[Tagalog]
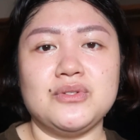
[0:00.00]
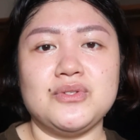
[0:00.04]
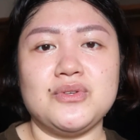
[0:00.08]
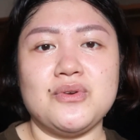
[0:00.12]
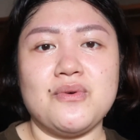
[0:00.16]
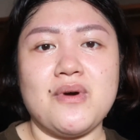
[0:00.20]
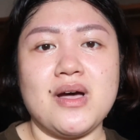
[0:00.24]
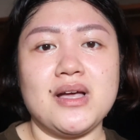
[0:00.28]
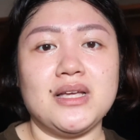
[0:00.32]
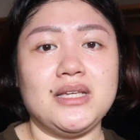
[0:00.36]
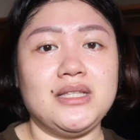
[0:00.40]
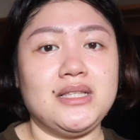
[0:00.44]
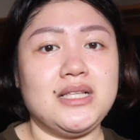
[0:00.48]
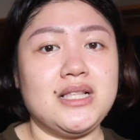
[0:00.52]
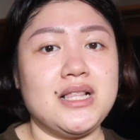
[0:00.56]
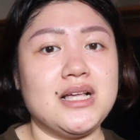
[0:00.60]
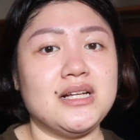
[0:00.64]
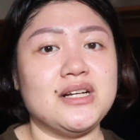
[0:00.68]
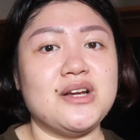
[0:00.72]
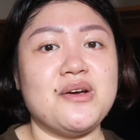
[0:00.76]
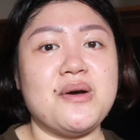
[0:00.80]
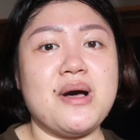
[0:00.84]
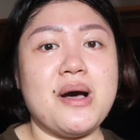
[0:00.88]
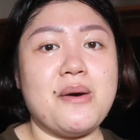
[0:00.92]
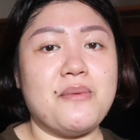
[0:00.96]
So ang hindi
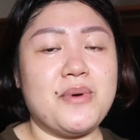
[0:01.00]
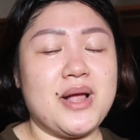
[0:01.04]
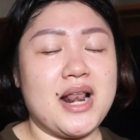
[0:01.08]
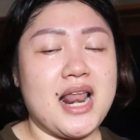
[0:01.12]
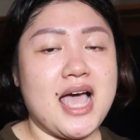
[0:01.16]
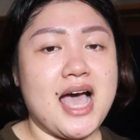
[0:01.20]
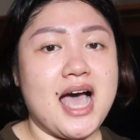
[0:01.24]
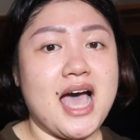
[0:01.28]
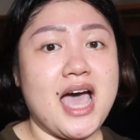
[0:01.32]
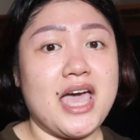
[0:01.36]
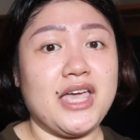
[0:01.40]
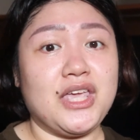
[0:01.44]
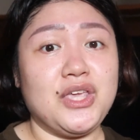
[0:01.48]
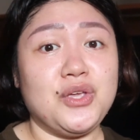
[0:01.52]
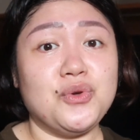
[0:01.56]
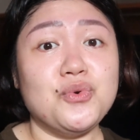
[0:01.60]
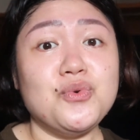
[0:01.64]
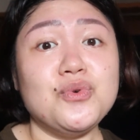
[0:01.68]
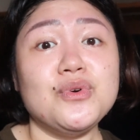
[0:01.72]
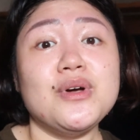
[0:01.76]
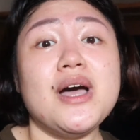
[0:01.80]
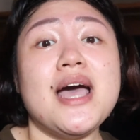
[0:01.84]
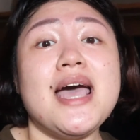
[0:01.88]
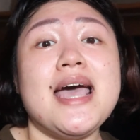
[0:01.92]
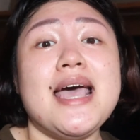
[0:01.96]
lang nawawala ay
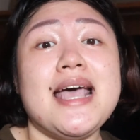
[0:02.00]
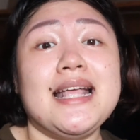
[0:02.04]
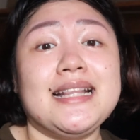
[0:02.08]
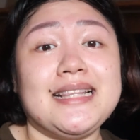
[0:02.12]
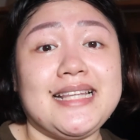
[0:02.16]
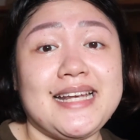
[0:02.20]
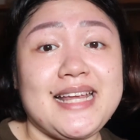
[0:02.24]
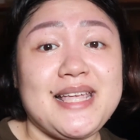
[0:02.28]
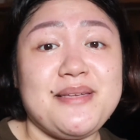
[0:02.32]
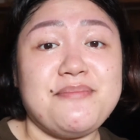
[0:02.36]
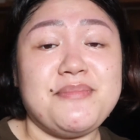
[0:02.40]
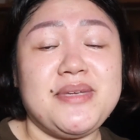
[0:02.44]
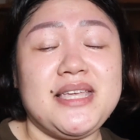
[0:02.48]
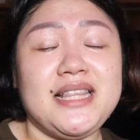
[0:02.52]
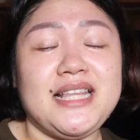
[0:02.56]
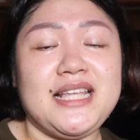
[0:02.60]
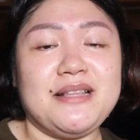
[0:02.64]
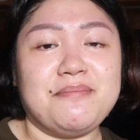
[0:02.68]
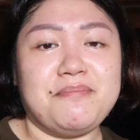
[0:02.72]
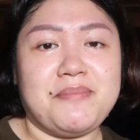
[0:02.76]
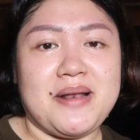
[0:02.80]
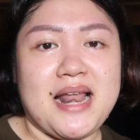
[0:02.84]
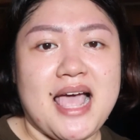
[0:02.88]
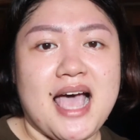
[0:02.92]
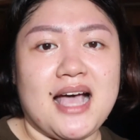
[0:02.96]
yung 3
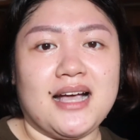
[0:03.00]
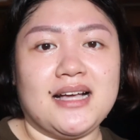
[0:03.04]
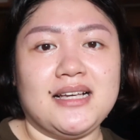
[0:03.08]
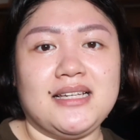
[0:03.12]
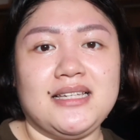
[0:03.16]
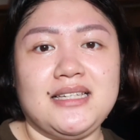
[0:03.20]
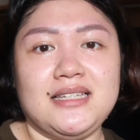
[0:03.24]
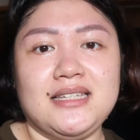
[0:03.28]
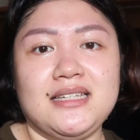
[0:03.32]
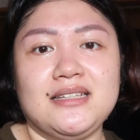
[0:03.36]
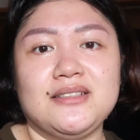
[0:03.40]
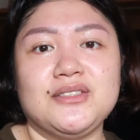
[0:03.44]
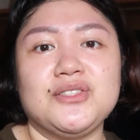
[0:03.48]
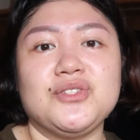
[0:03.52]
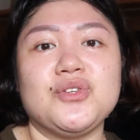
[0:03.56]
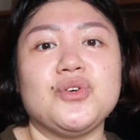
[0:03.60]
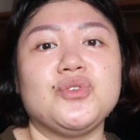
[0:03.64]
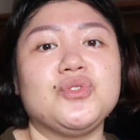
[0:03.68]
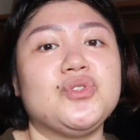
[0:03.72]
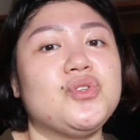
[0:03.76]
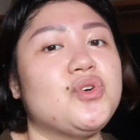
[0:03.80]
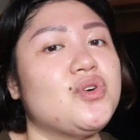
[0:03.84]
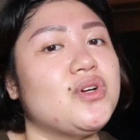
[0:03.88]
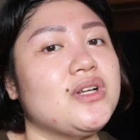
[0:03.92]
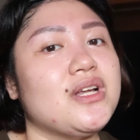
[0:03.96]
minute planking. So
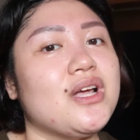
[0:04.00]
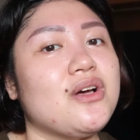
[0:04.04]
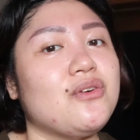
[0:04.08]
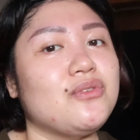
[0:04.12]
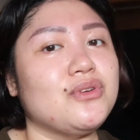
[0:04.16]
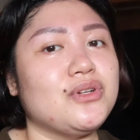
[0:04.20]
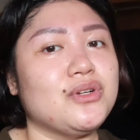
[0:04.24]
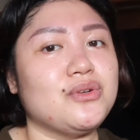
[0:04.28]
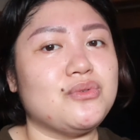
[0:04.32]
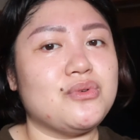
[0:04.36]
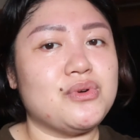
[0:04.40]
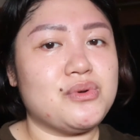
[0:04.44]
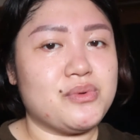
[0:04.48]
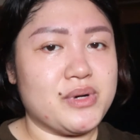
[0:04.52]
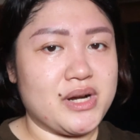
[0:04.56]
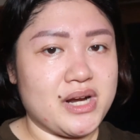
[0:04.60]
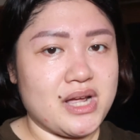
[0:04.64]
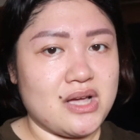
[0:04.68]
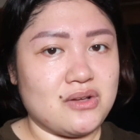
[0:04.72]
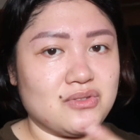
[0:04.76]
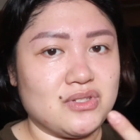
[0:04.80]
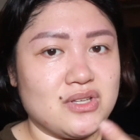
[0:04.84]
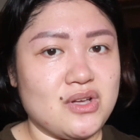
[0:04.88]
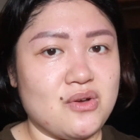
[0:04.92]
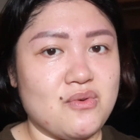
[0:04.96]
doon ako
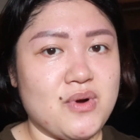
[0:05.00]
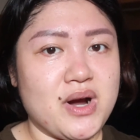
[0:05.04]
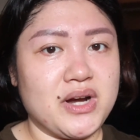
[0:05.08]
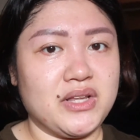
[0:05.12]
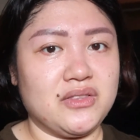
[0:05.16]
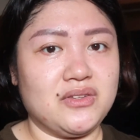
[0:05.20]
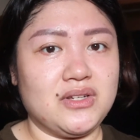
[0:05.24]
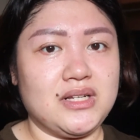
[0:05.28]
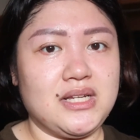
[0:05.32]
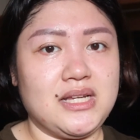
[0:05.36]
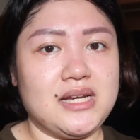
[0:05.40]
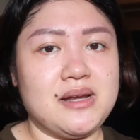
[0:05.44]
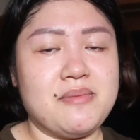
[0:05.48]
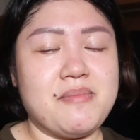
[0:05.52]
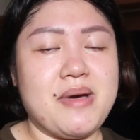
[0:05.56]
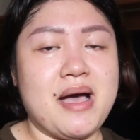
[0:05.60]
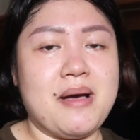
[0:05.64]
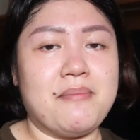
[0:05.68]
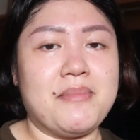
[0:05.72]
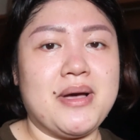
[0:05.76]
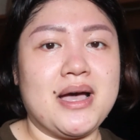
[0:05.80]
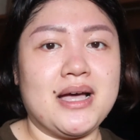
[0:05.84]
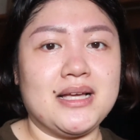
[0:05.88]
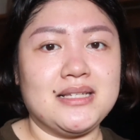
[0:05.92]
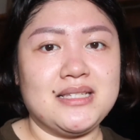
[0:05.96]
nag-workout sa kwarto ni na
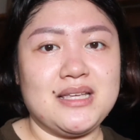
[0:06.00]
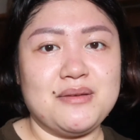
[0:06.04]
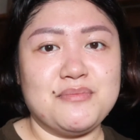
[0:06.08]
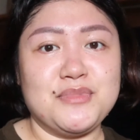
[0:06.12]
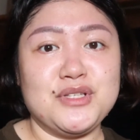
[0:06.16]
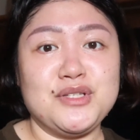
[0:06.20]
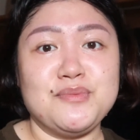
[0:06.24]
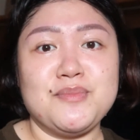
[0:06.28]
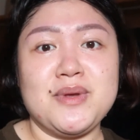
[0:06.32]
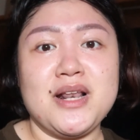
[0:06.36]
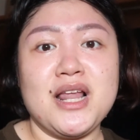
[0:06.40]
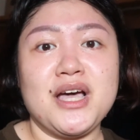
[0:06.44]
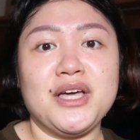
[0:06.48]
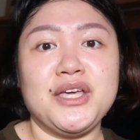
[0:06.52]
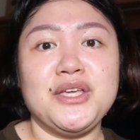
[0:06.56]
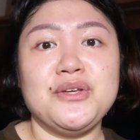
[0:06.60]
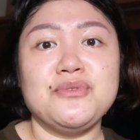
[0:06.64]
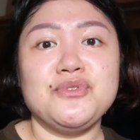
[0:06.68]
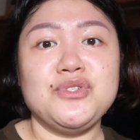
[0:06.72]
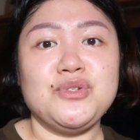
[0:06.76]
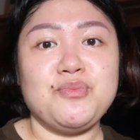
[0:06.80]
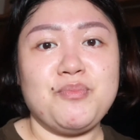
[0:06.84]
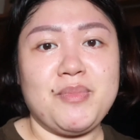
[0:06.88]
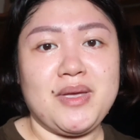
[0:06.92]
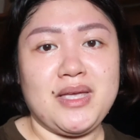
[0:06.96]
mama kasi mas malaki
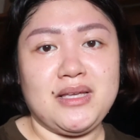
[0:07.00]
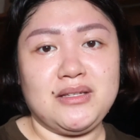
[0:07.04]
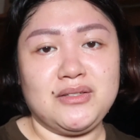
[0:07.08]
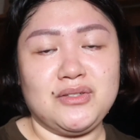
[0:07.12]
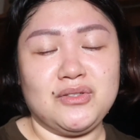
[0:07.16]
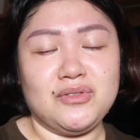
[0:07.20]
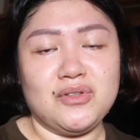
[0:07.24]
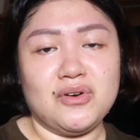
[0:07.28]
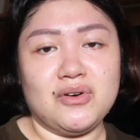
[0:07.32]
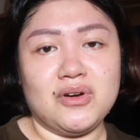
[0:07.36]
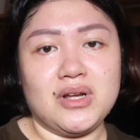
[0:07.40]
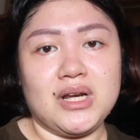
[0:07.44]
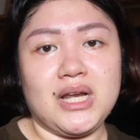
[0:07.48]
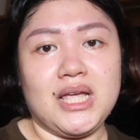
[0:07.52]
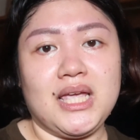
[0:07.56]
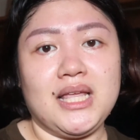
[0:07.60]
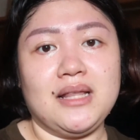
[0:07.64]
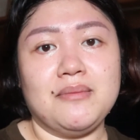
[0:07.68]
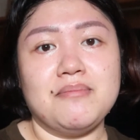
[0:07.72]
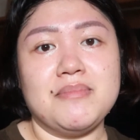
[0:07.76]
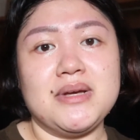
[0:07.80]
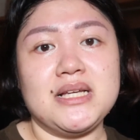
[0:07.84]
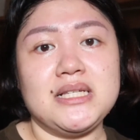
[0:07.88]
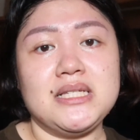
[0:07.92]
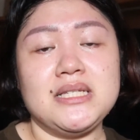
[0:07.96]
yung space doon
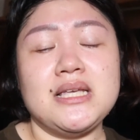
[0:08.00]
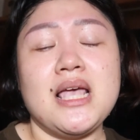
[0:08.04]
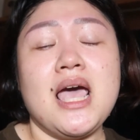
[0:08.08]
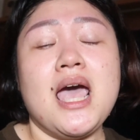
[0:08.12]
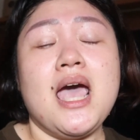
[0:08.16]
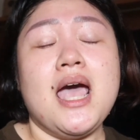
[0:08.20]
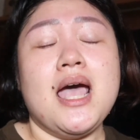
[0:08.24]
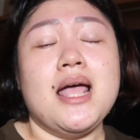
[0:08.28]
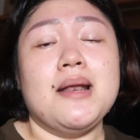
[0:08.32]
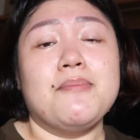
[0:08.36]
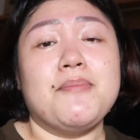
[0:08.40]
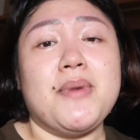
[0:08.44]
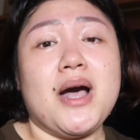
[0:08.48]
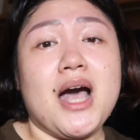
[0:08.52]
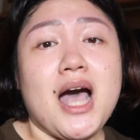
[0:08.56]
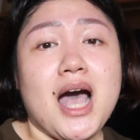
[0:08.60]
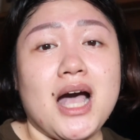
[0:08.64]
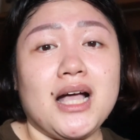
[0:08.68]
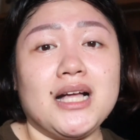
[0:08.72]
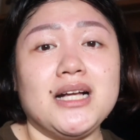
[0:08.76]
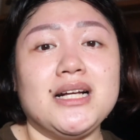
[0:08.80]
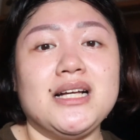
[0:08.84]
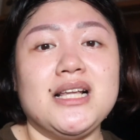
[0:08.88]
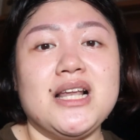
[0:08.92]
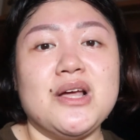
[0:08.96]
and mas
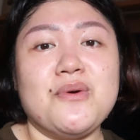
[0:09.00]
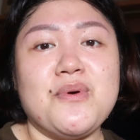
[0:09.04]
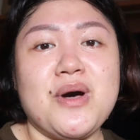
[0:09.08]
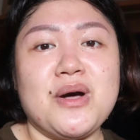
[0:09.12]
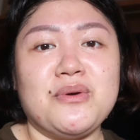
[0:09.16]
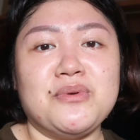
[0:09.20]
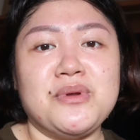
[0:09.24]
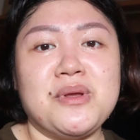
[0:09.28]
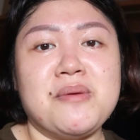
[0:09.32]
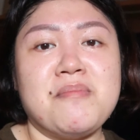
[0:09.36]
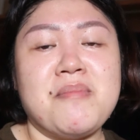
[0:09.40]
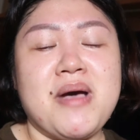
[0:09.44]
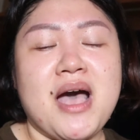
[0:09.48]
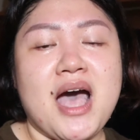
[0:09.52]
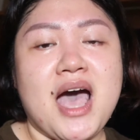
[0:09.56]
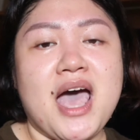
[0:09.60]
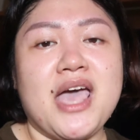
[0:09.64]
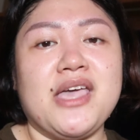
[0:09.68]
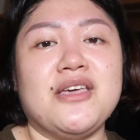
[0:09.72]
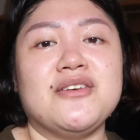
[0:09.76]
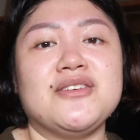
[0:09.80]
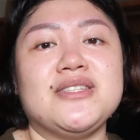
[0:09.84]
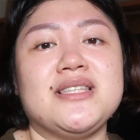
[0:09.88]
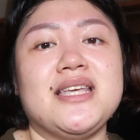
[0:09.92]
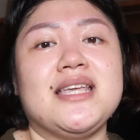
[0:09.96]
makakagalaw ako ng
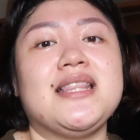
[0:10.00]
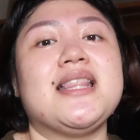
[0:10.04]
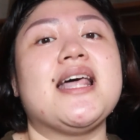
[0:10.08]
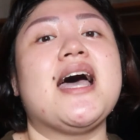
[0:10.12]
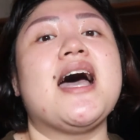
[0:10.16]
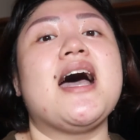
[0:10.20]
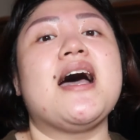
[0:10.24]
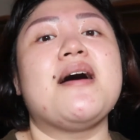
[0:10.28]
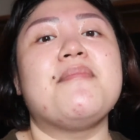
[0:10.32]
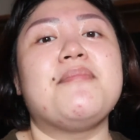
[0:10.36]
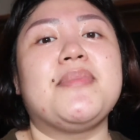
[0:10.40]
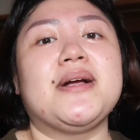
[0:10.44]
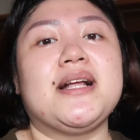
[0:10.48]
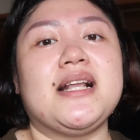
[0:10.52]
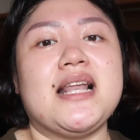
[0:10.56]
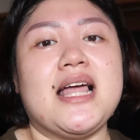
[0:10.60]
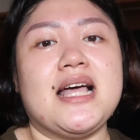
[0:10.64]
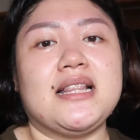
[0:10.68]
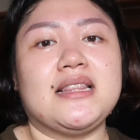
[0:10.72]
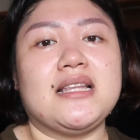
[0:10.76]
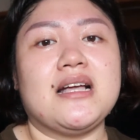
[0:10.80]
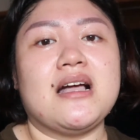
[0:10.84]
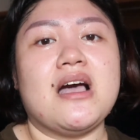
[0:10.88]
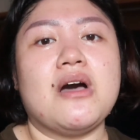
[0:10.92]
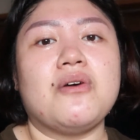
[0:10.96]
maayos and
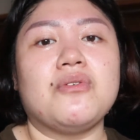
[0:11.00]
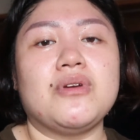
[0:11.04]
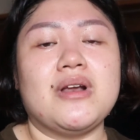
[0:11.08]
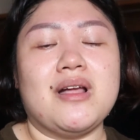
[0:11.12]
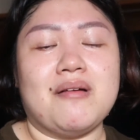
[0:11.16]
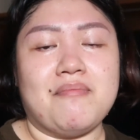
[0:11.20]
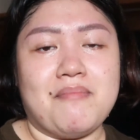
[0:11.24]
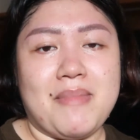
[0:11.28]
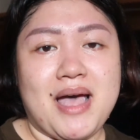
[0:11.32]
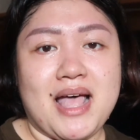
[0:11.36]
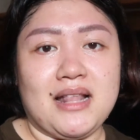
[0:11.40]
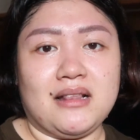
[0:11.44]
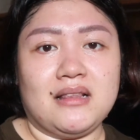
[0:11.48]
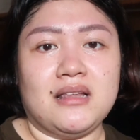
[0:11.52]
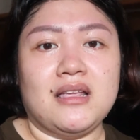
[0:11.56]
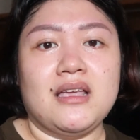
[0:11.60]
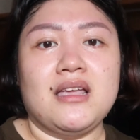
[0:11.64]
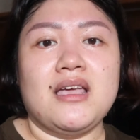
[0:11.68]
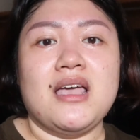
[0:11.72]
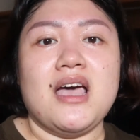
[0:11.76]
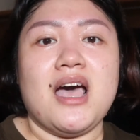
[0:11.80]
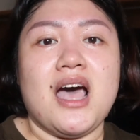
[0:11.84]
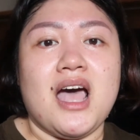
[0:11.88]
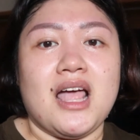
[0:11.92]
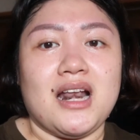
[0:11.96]
nakakapaglatag ako ng mat.
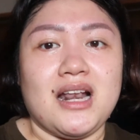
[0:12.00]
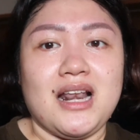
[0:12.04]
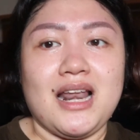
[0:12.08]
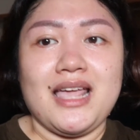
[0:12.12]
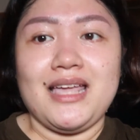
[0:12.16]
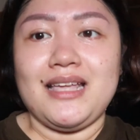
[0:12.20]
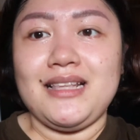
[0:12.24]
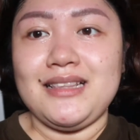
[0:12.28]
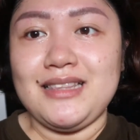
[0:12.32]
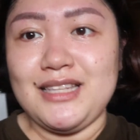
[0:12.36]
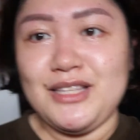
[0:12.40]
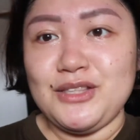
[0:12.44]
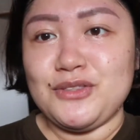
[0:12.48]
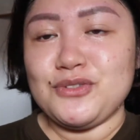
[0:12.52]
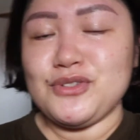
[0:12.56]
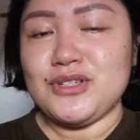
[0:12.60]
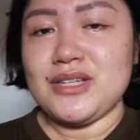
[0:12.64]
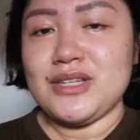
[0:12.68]
Unlike dito